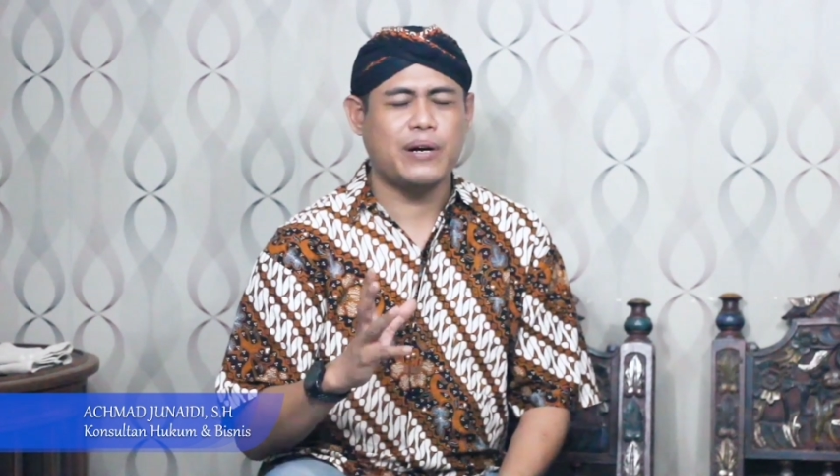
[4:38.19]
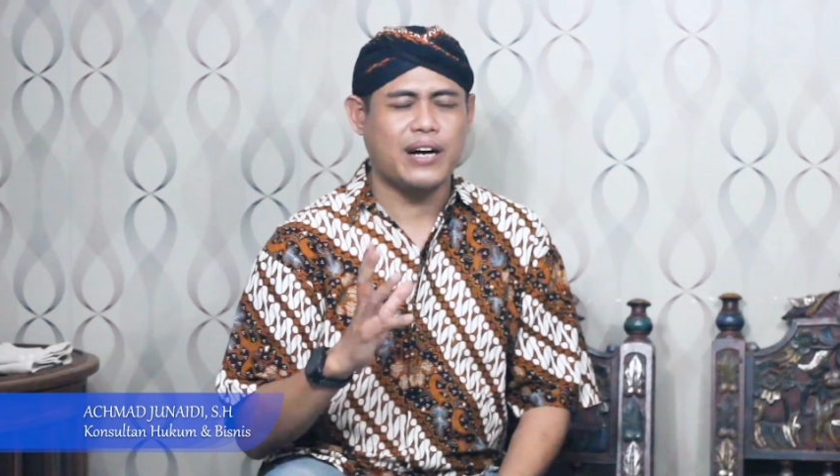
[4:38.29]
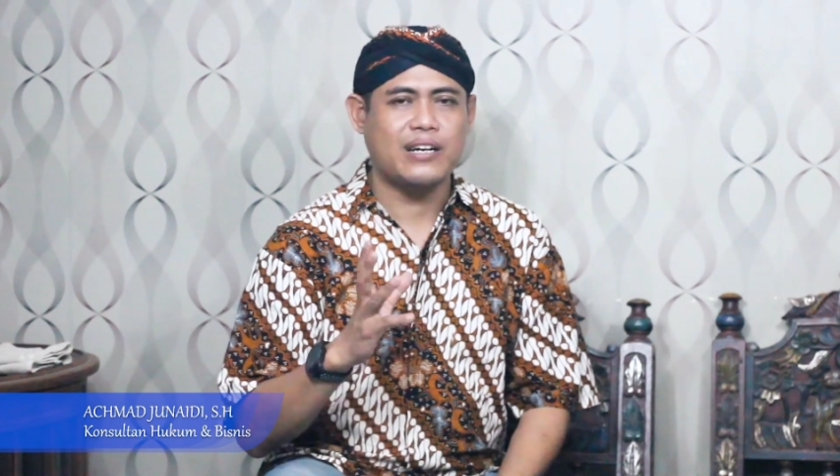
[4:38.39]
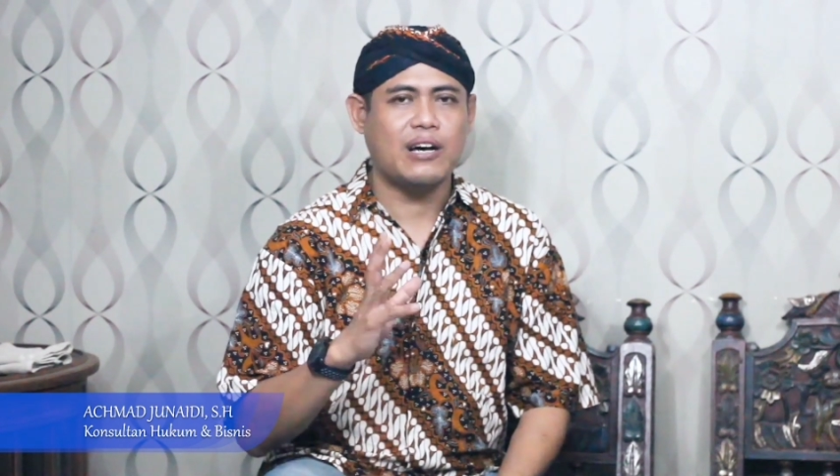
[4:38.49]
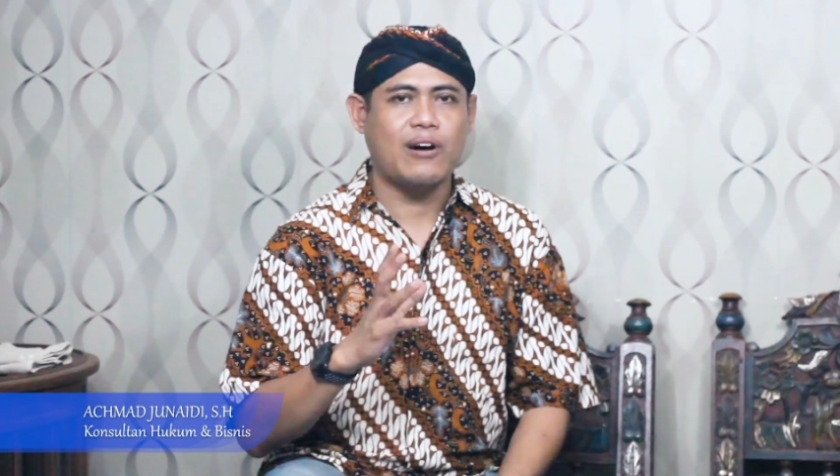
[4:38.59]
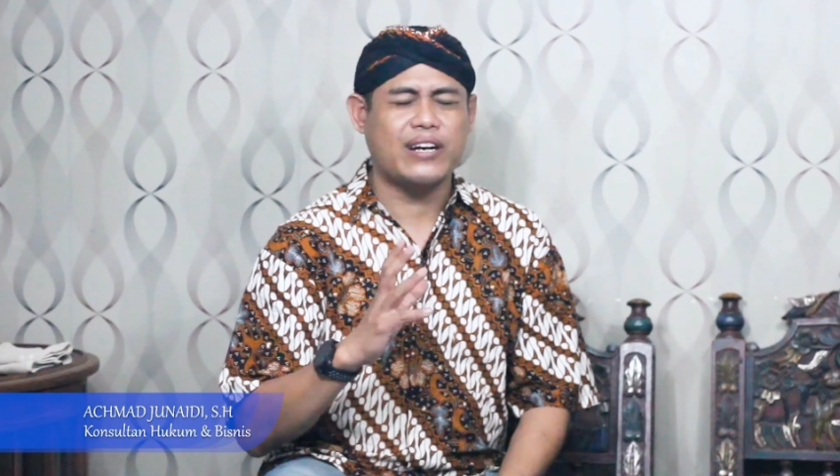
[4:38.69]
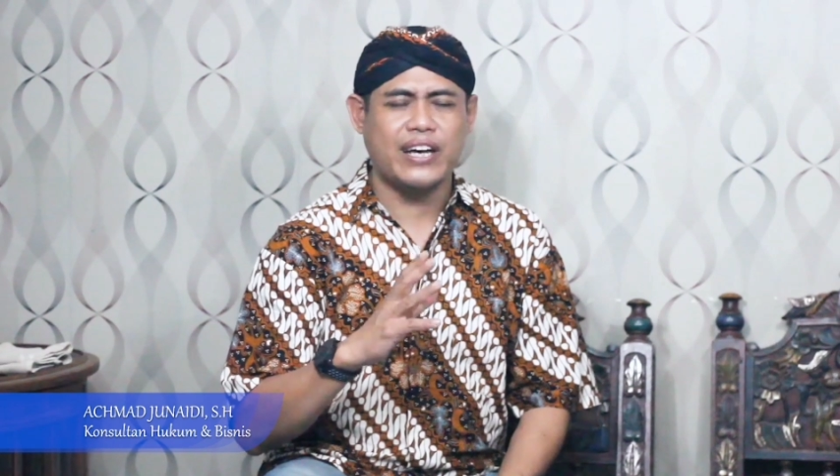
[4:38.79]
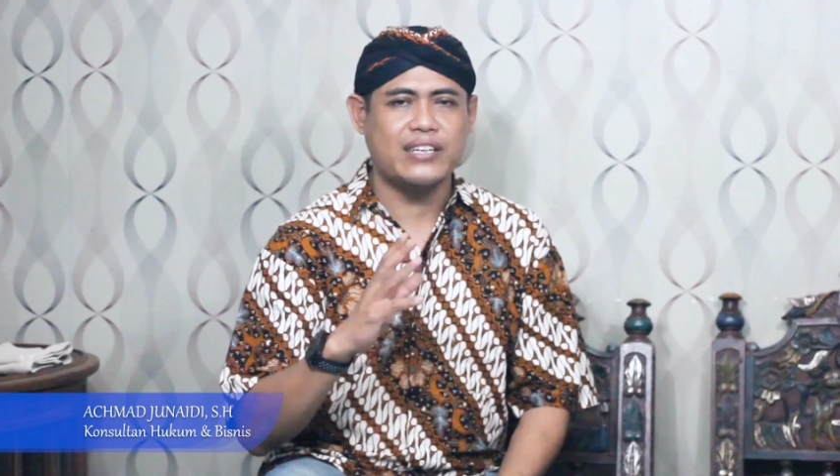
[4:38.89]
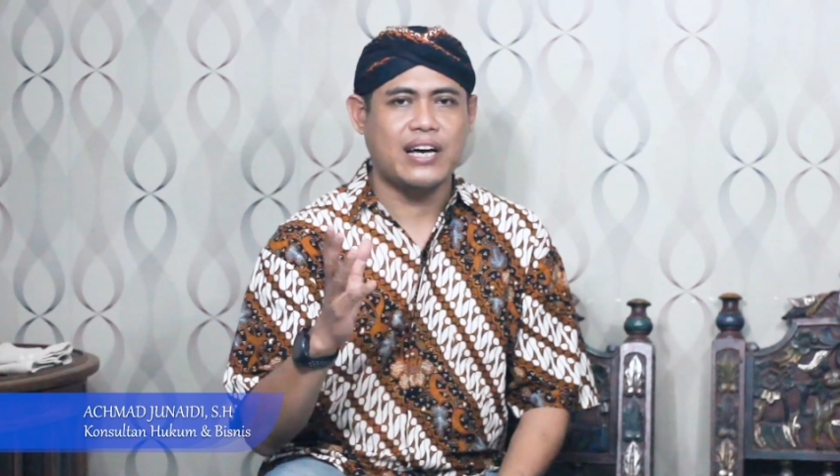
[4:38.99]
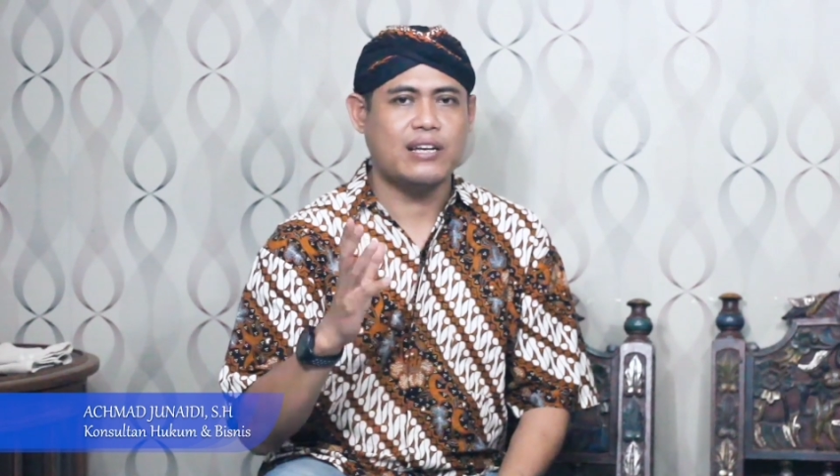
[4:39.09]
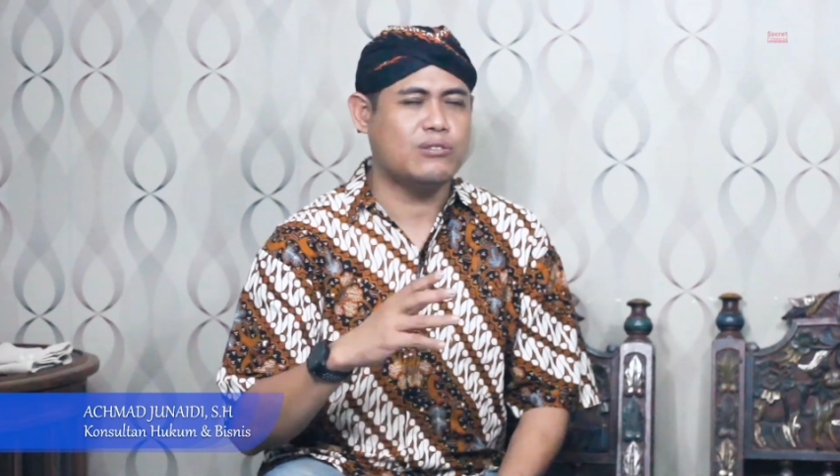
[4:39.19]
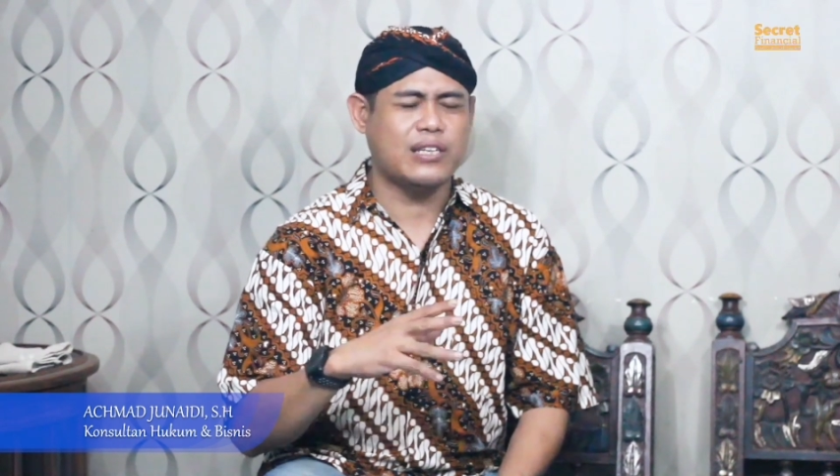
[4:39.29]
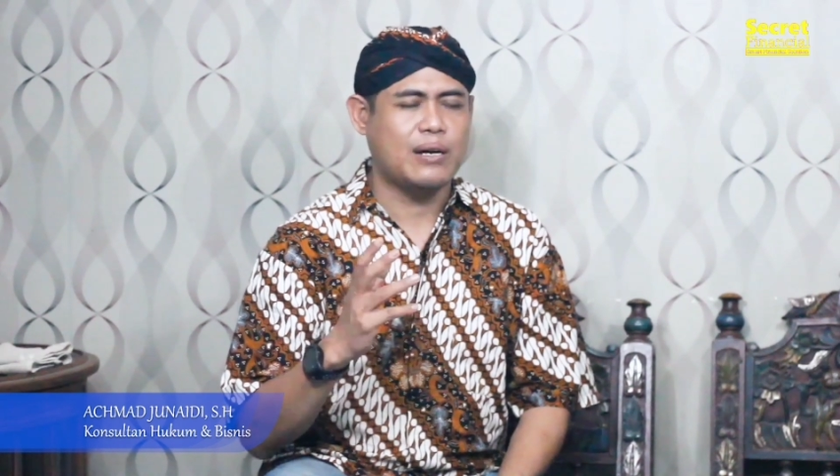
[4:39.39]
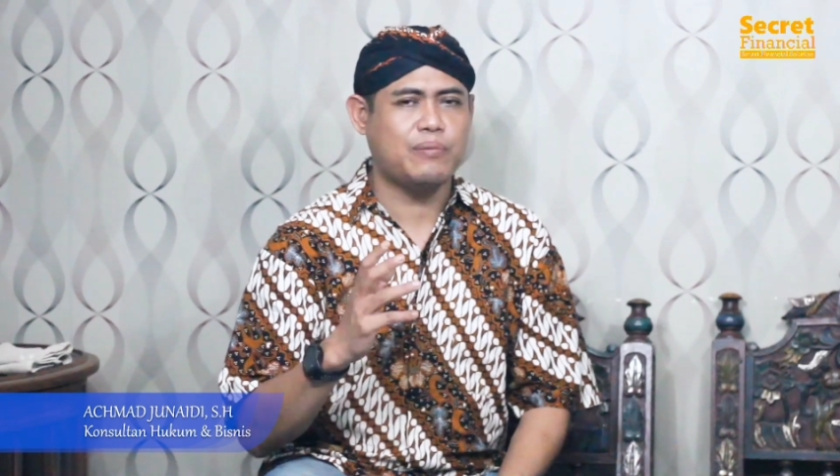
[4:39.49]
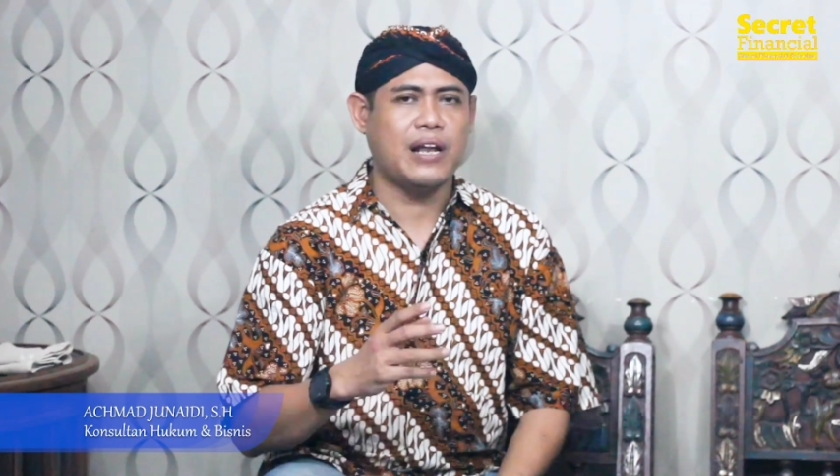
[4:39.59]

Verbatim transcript: Bahkan kalau ada yang nyari sudah tak